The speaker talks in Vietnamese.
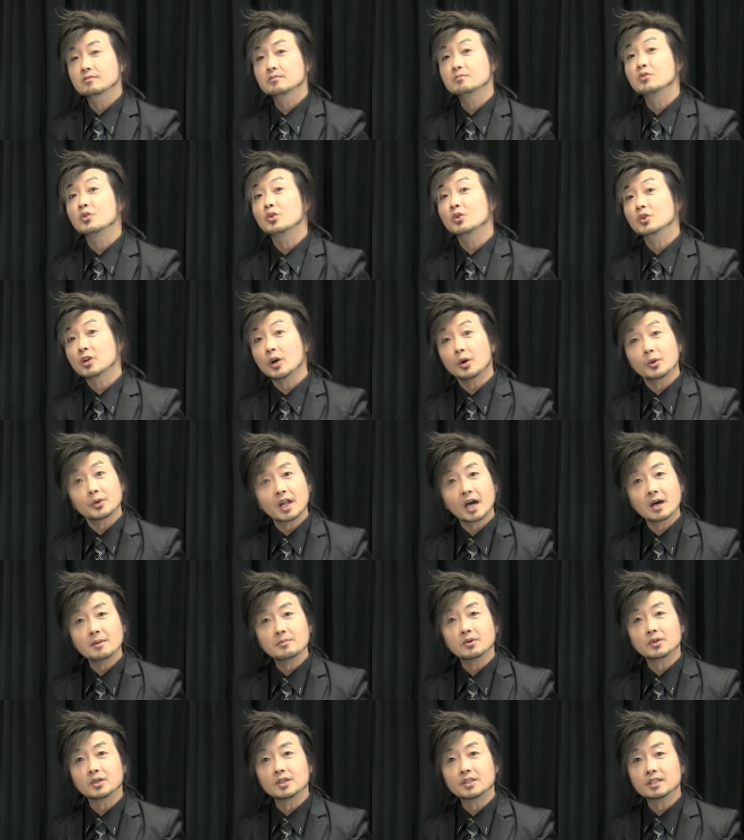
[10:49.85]
một câu
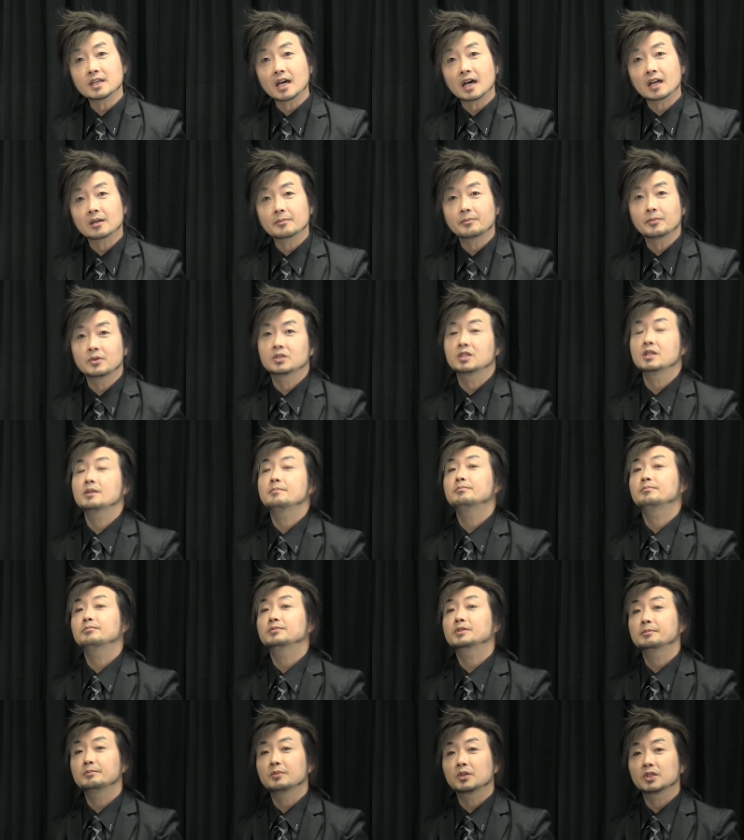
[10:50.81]
nam bồ lý trả là bồ nè
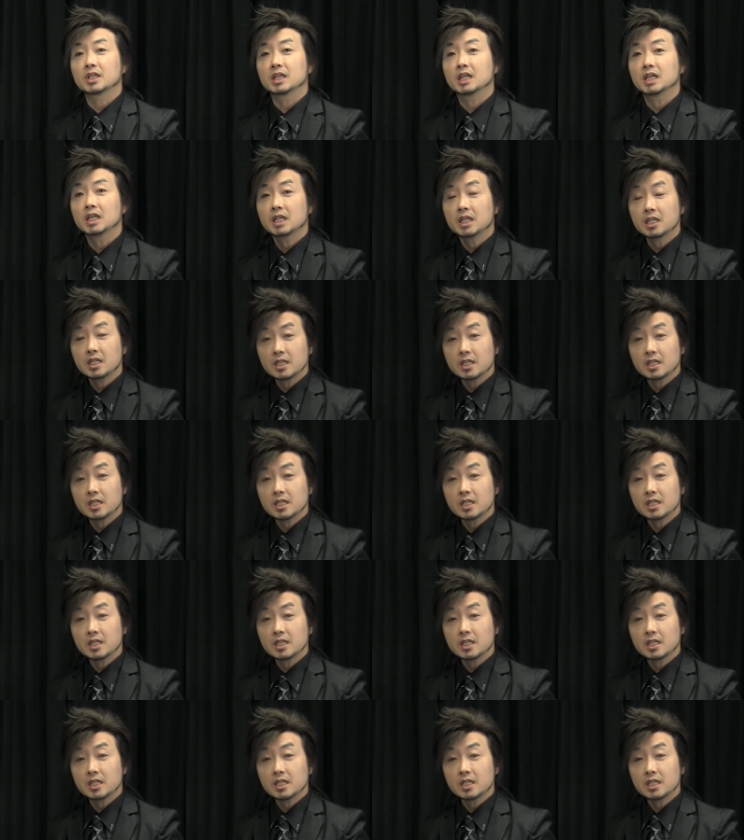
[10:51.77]
thế bảo thì